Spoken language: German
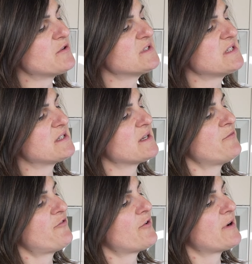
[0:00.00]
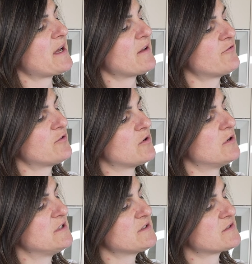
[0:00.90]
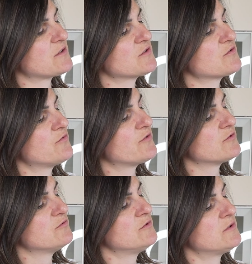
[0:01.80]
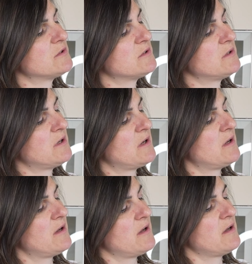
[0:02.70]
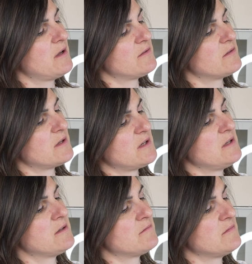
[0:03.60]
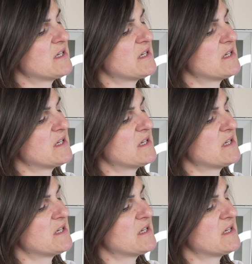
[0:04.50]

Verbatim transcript: wir uns in dem Fall einfach alles da so von unten in den